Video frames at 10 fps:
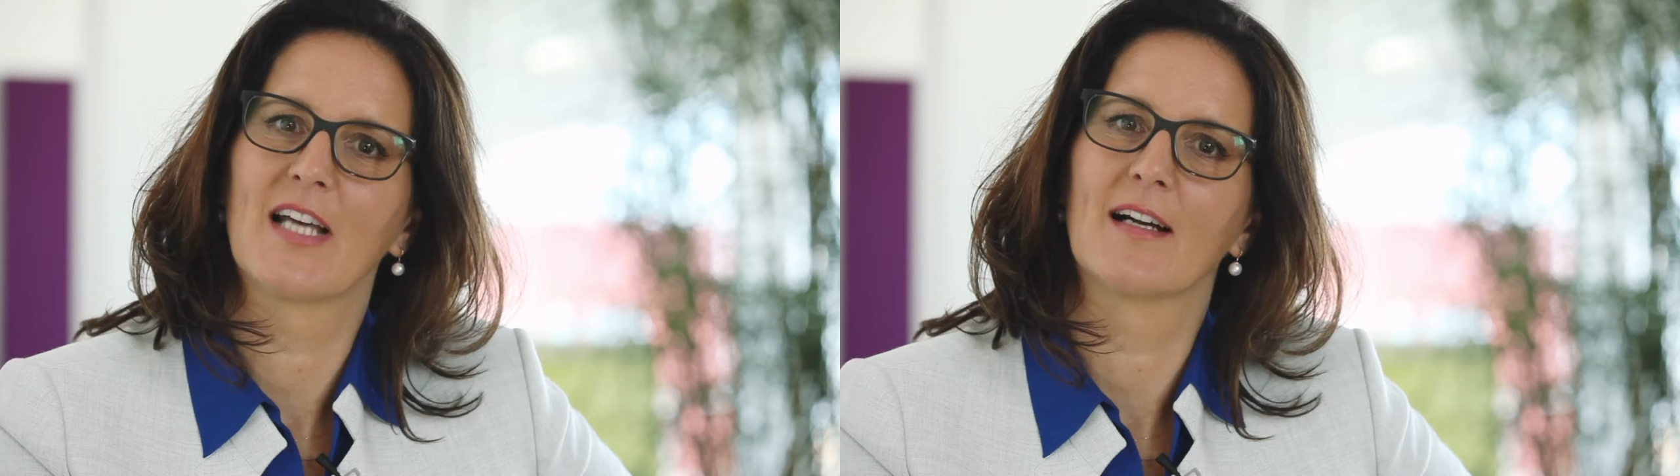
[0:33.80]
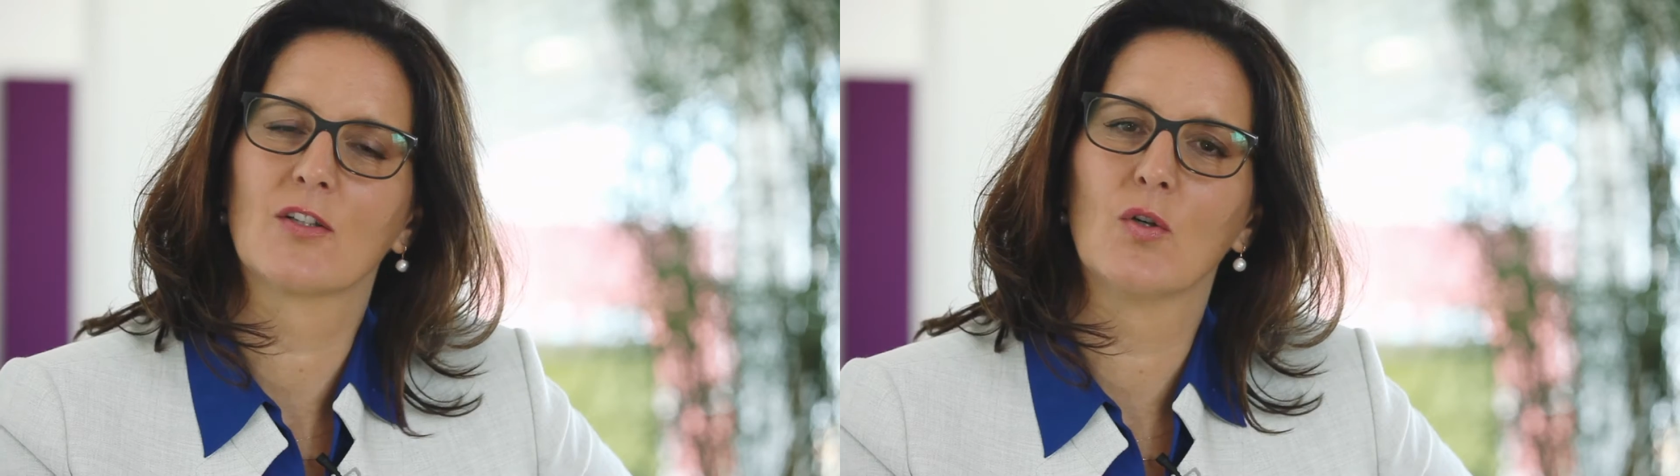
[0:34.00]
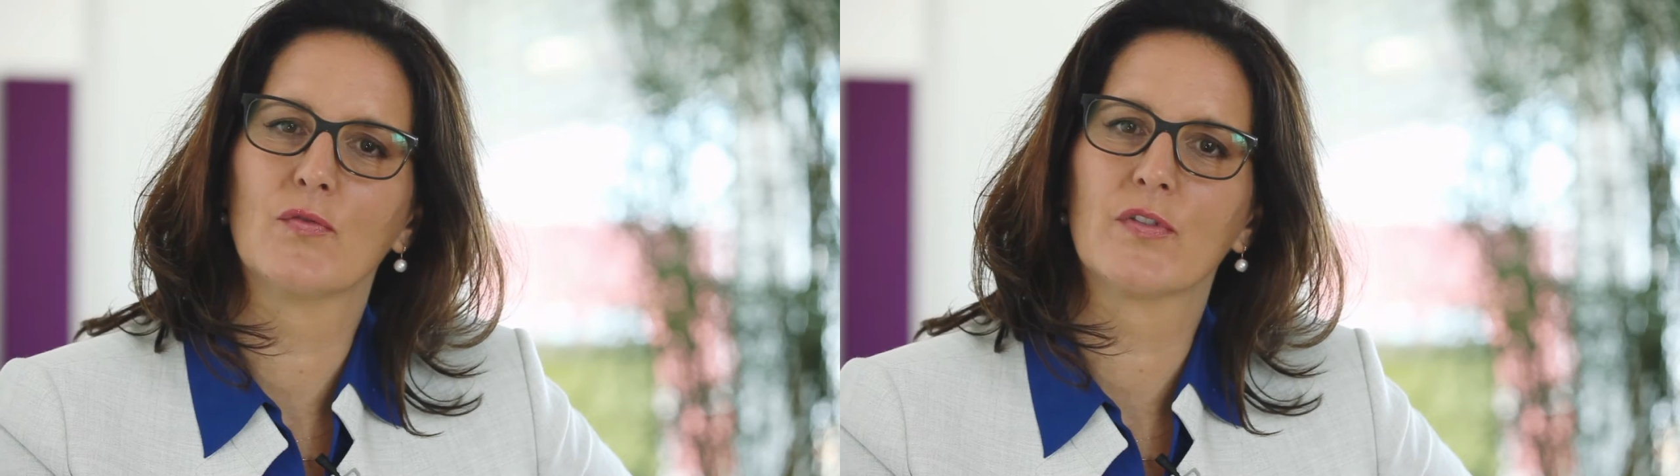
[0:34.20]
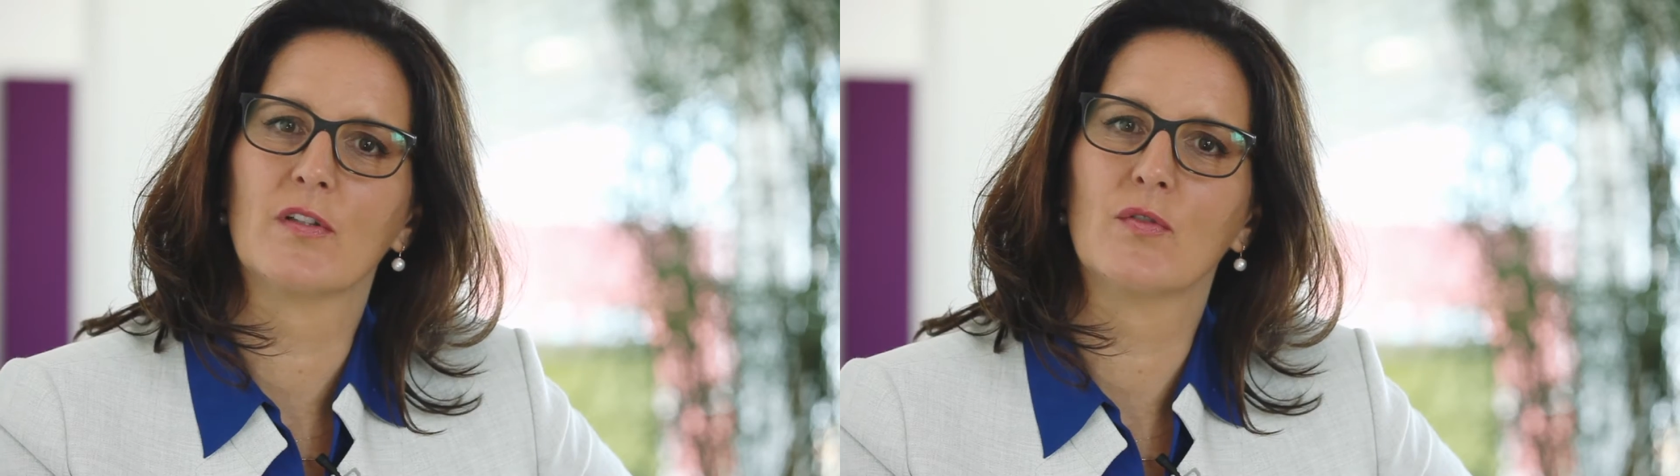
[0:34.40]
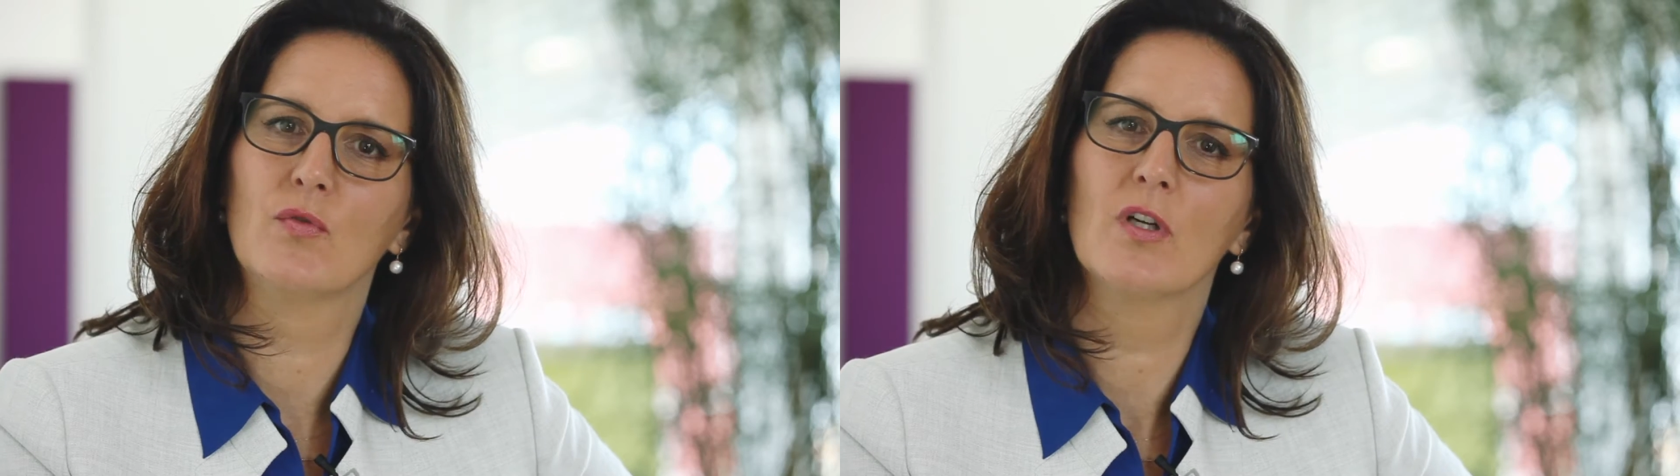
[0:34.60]
Tag der
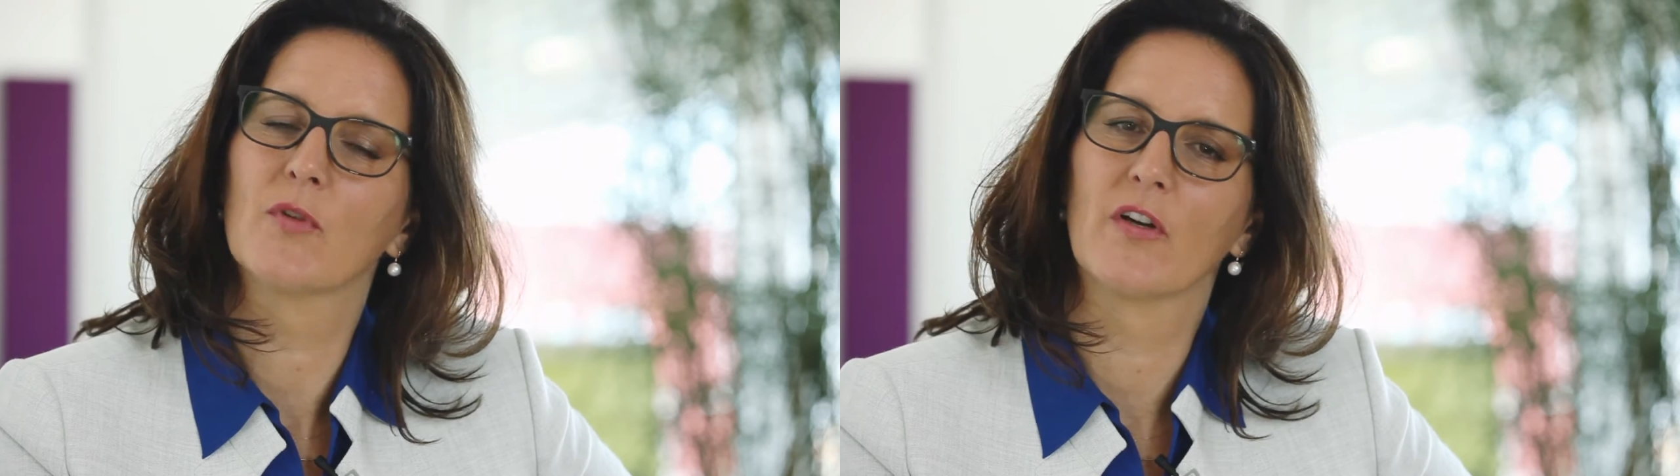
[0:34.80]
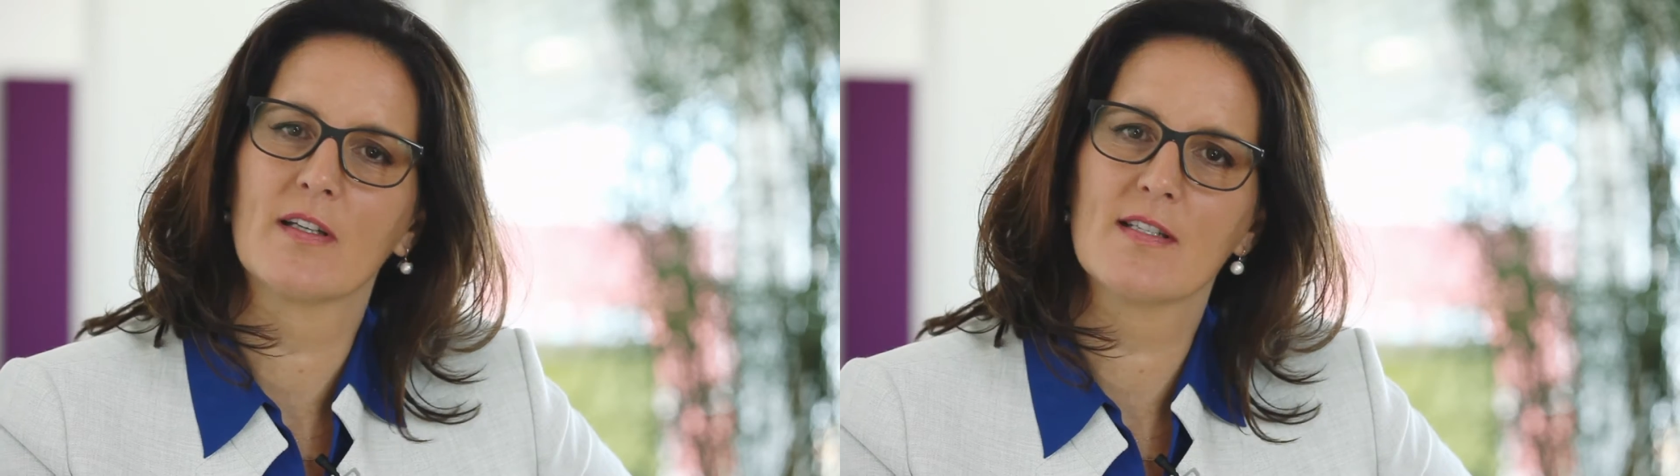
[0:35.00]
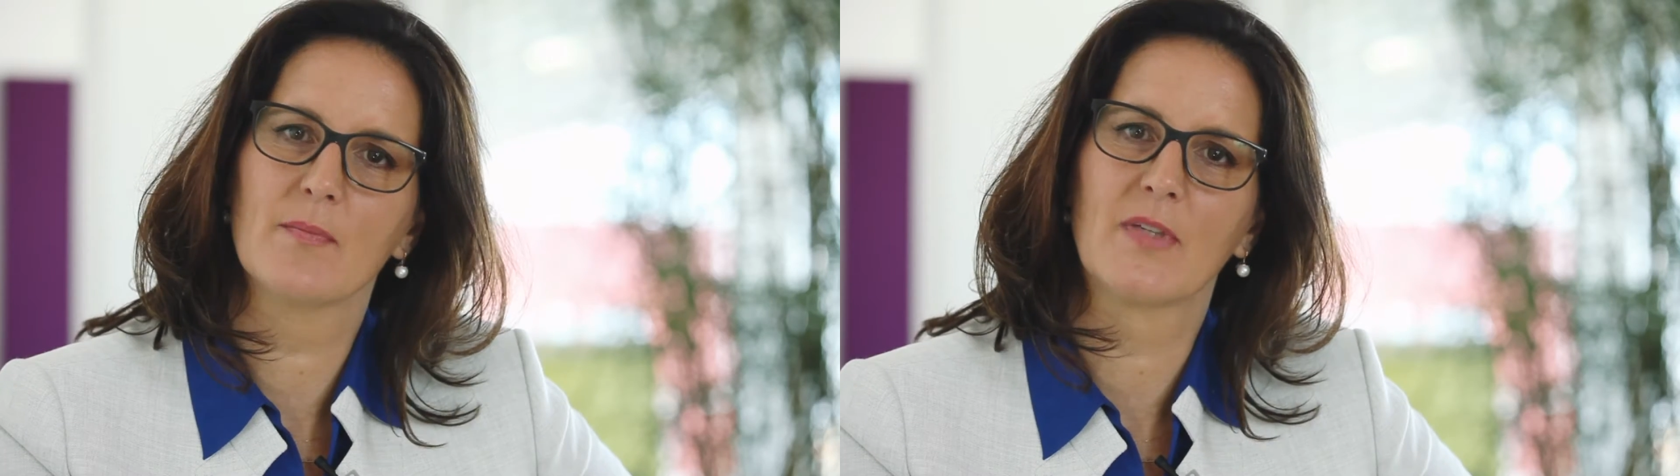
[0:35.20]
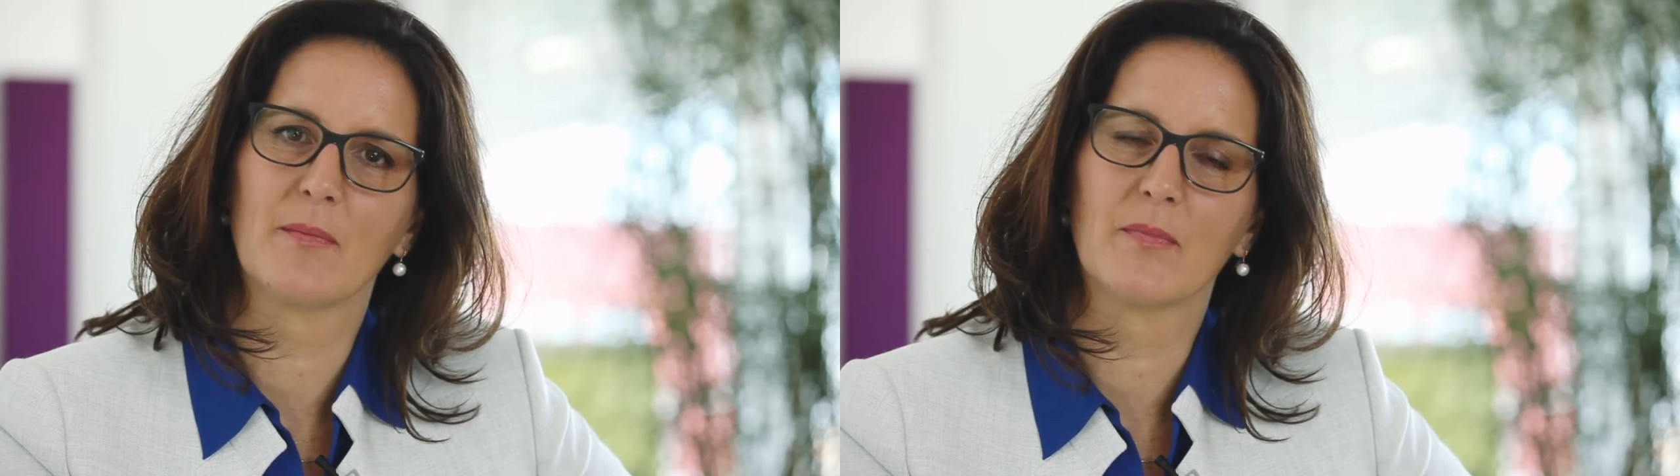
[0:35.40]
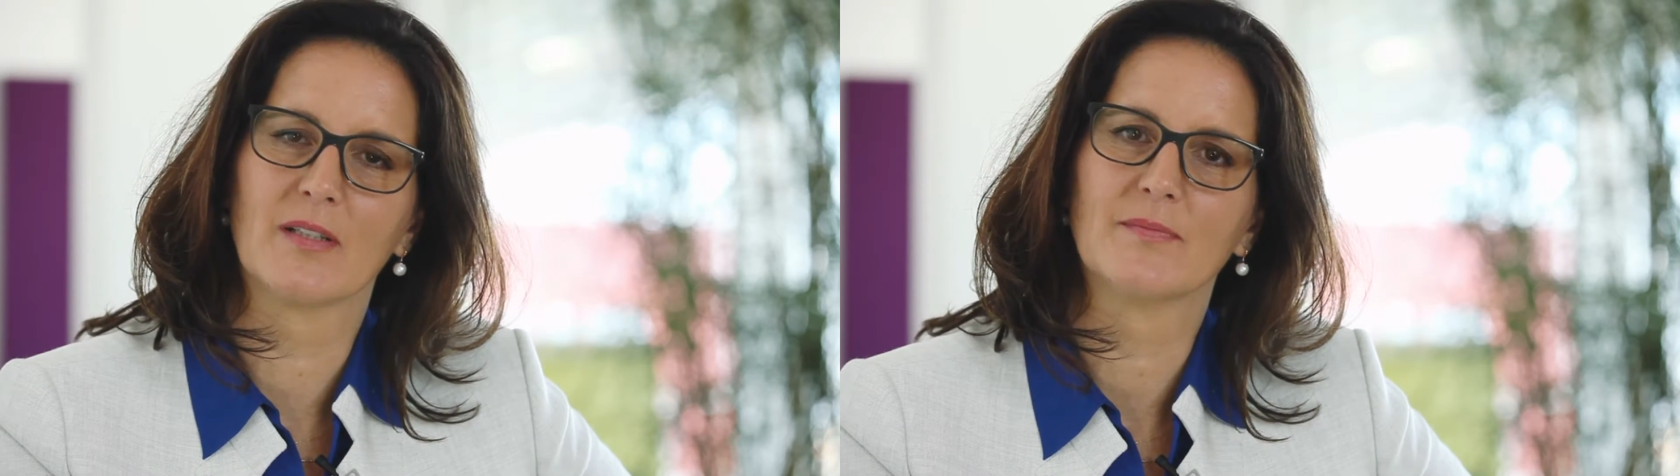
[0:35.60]
offenen Tür am 9. September.